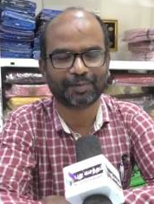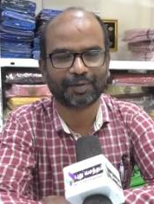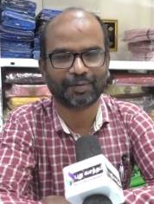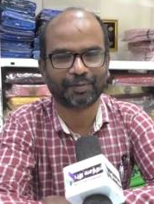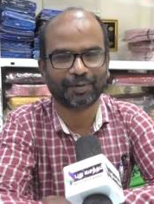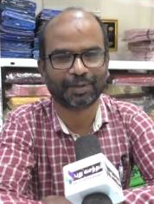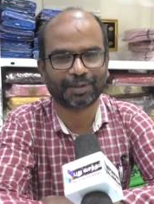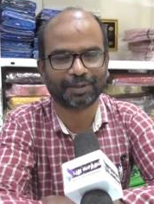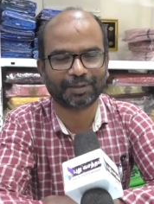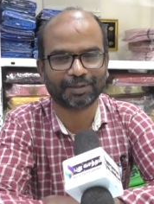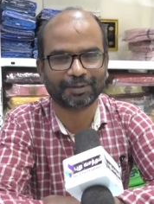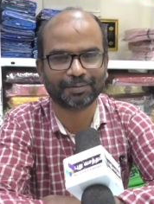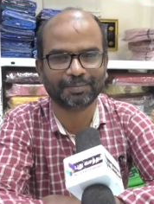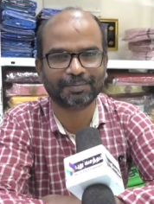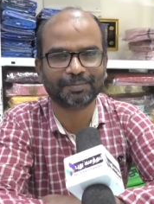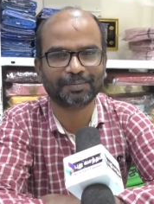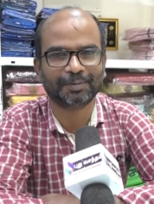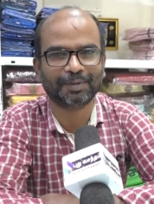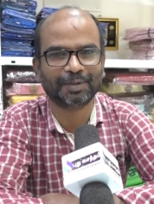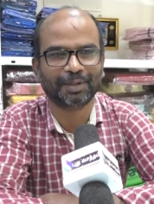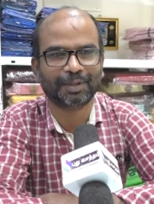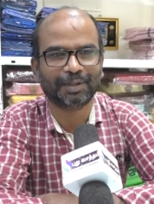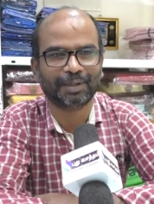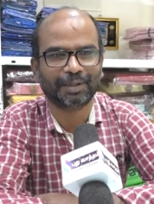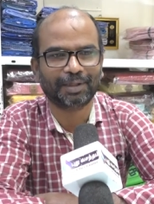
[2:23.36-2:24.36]
வணக்கம்
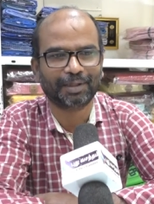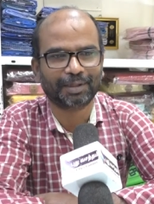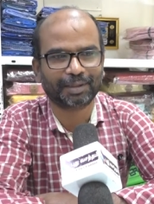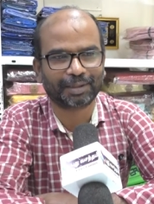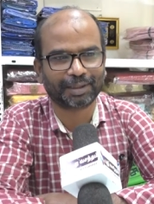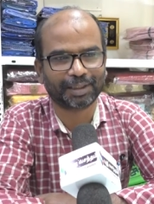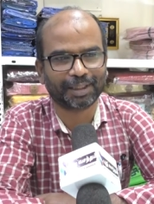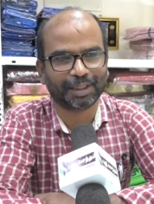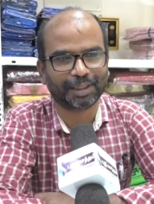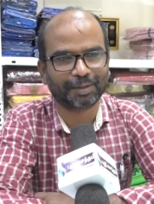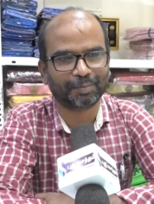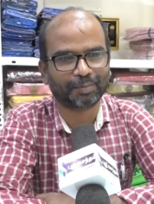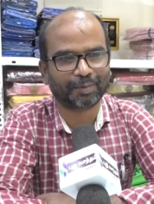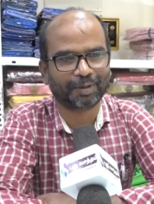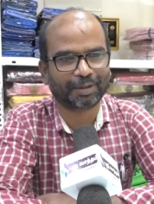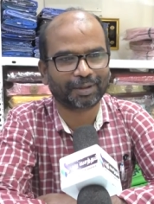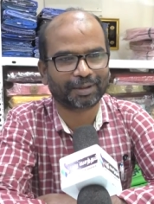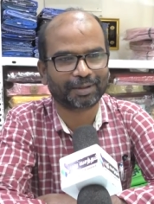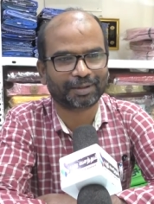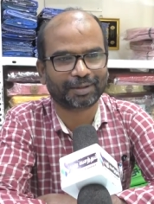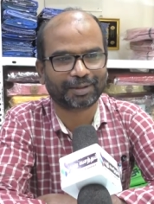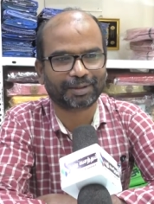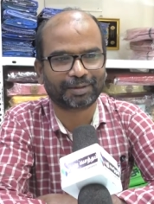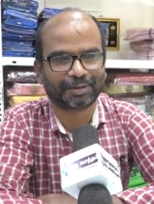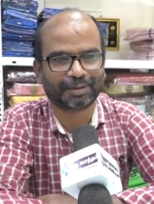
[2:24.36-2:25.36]
கிரீன்
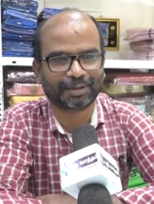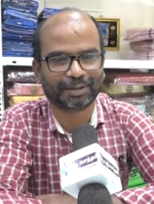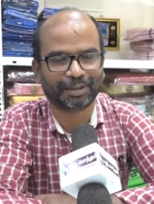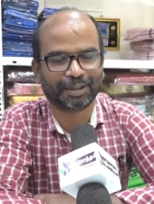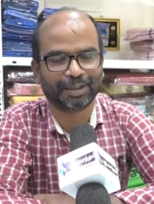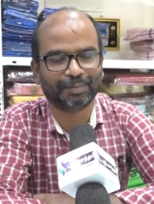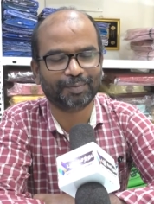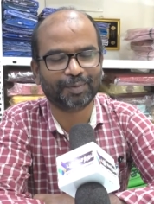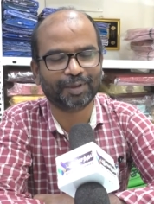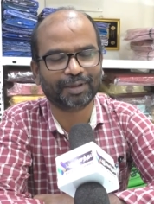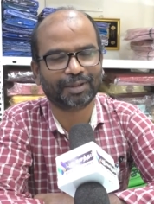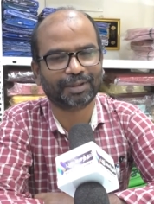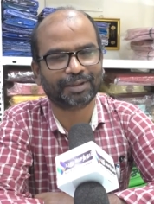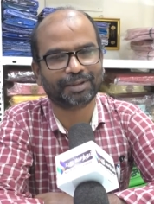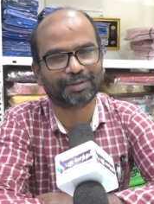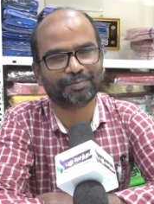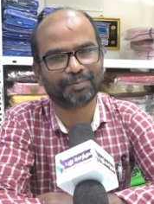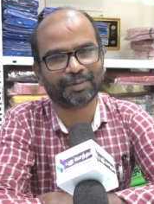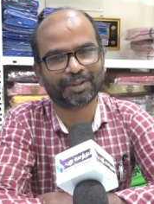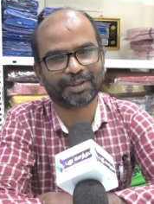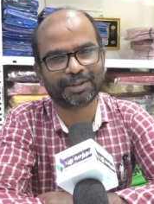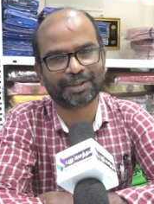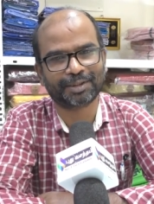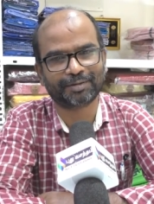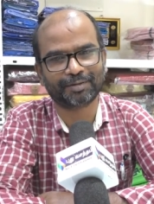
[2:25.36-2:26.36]
பார்க் ரெடிமேட் அண்ட்
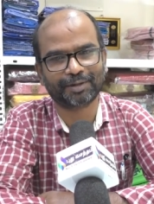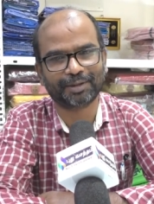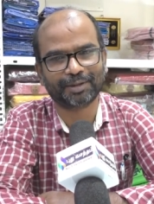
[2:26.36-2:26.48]
மென்ஸ்